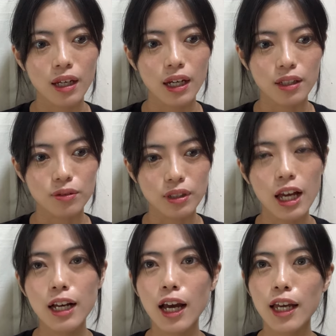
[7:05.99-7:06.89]
考
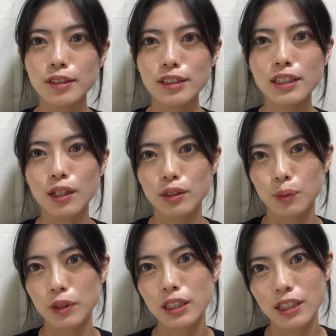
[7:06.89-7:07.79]
えすぎなくて
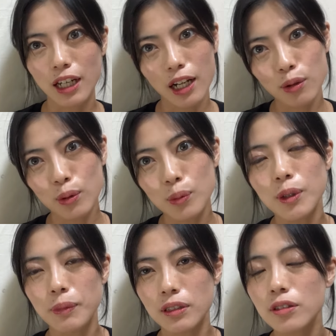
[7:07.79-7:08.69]
もいいかなと思
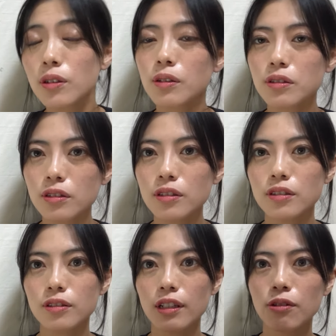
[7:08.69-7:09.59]
います。それこ
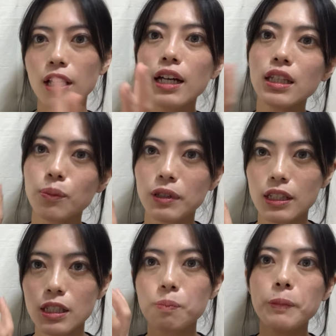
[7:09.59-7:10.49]
そそれを書いてみて
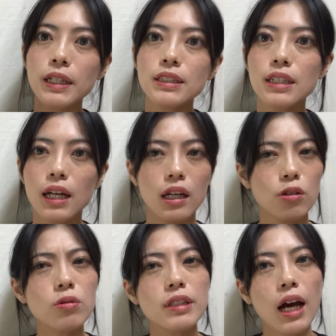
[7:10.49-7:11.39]
失敗して、あ、
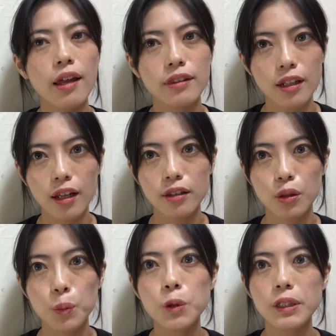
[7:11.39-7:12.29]
良くなかったなって
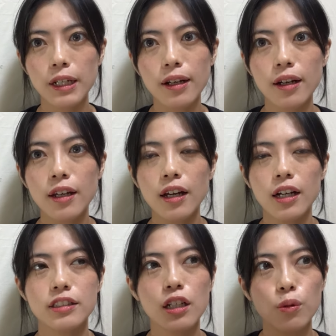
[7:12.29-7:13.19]
思ったら、
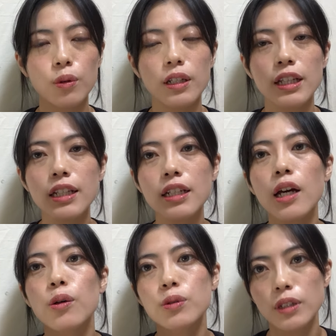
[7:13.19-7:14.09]
あ、じゃあこれ何が
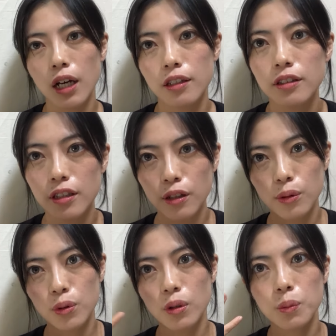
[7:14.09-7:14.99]
良くなかったんだ
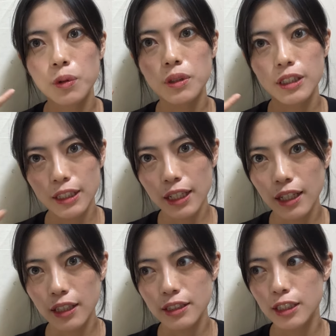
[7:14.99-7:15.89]
ろうって思っ
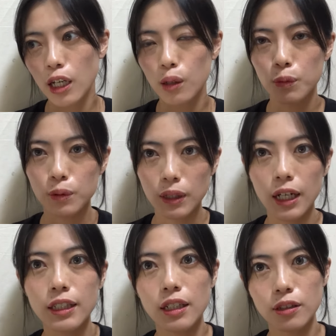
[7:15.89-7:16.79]
て違うものを
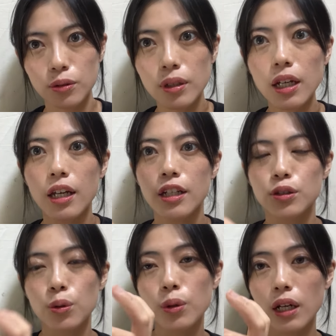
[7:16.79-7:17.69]
書いたりとか、
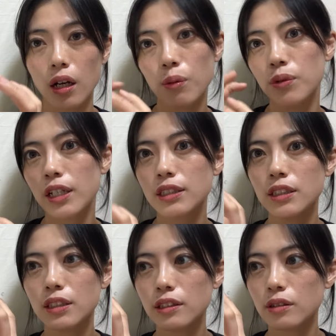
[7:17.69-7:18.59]
そこから同
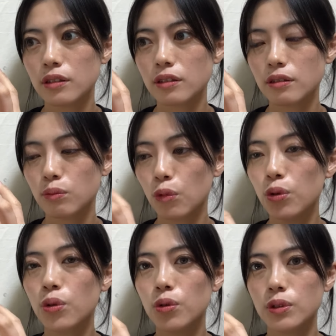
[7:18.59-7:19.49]
じも
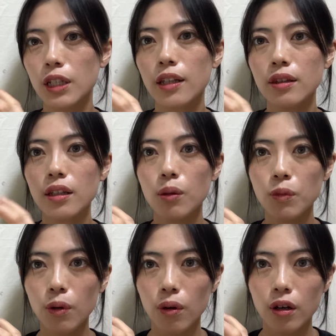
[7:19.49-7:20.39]
のを使ってで
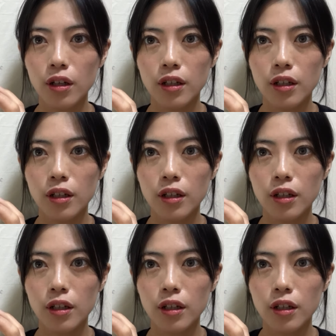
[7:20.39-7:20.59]
も